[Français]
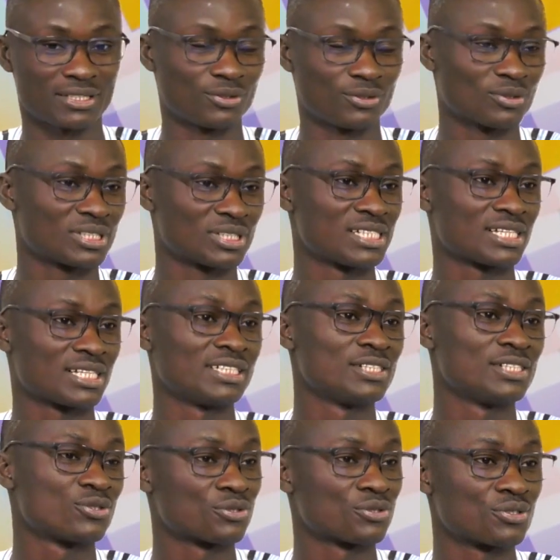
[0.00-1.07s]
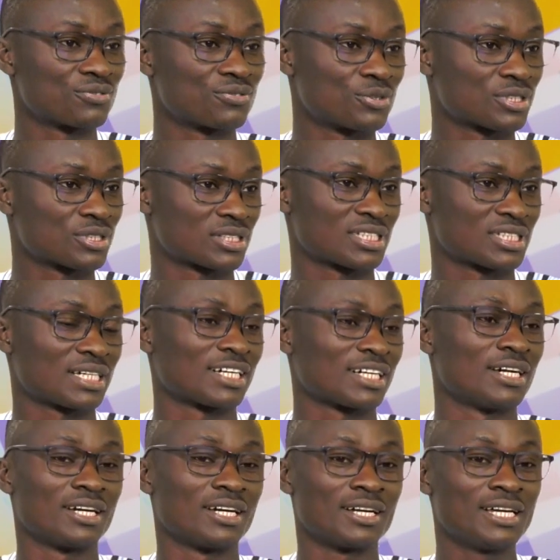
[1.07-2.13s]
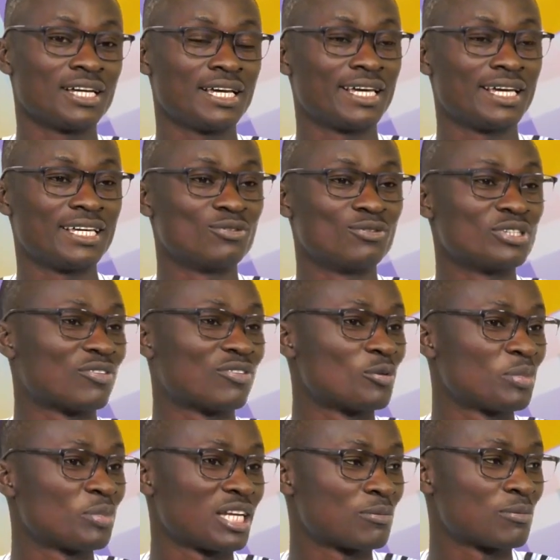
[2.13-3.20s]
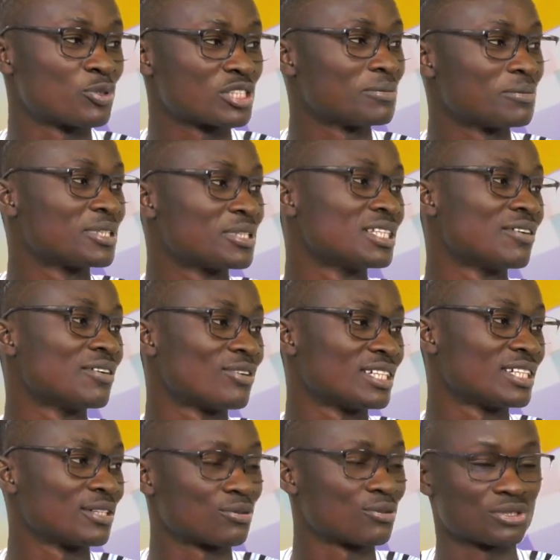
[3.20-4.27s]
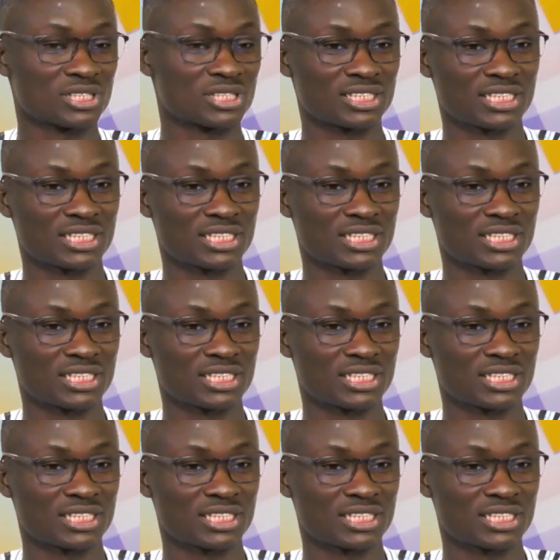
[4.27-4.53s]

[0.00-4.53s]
Donc, les années se chevauchent euh, et nous n'avons pas la possibilité d'avoir des congés